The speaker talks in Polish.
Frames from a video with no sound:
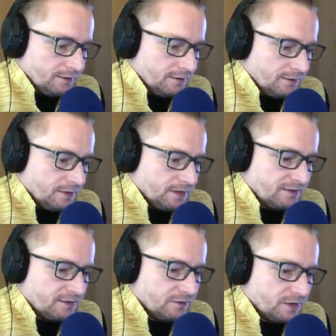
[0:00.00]

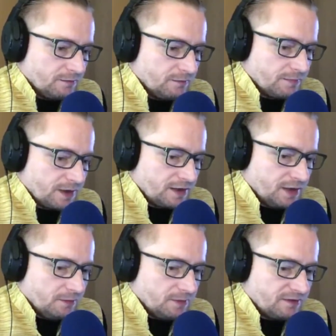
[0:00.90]
intensywnym
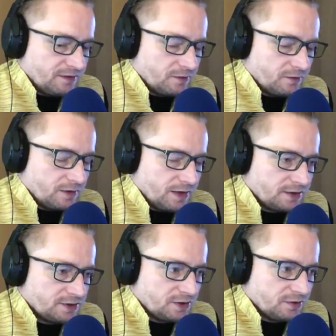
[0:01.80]
pragnieniem, intensywną
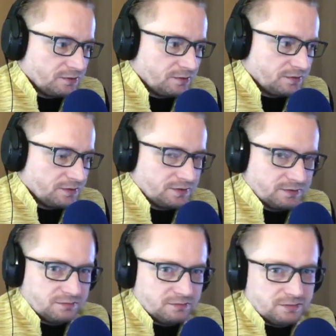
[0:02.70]
chęcią,
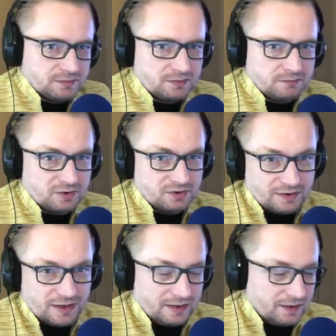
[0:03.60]

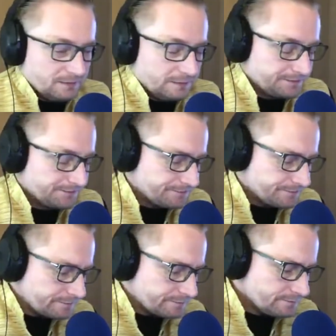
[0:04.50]
pożądaniem,
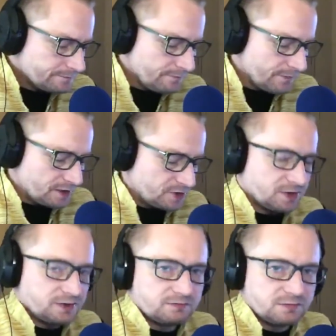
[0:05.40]
czy
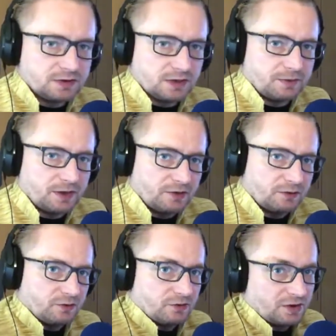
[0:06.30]
tak po angielsku
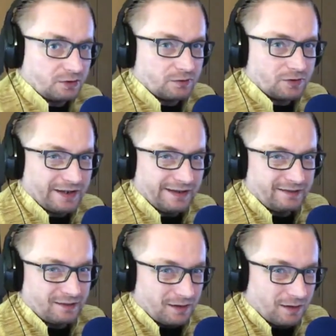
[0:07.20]
jest użyte słowo
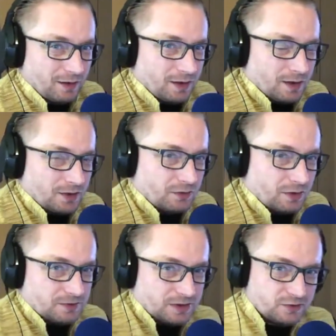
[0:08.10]
grit, które
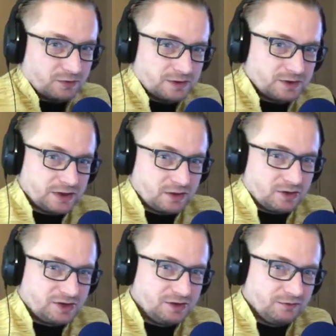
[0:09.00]
można przetłumaczyć jako
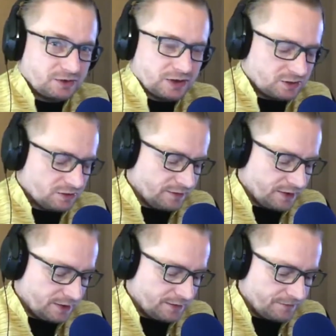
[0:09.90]
chciwość,
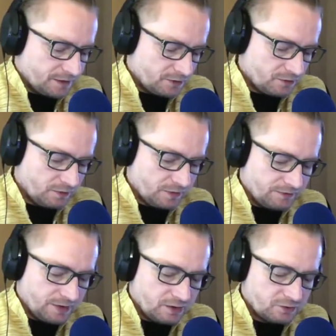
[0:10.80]
aczkolwiek to słowo ma
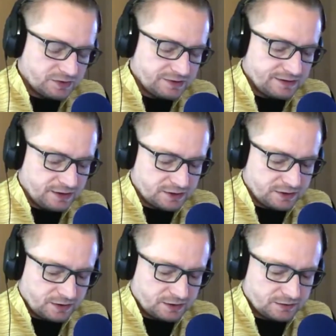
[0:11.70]
wiele różnych znaczeń,
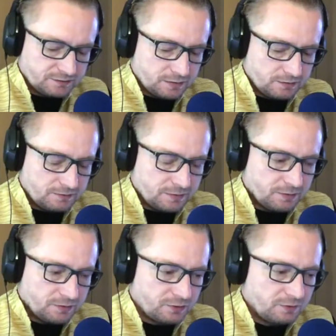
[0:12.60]
także po, po
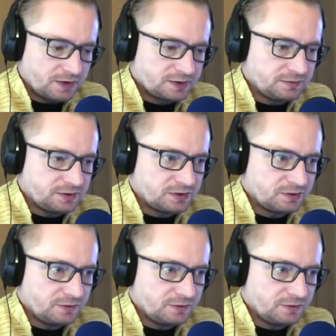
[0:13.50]
polsku bardziej będzie to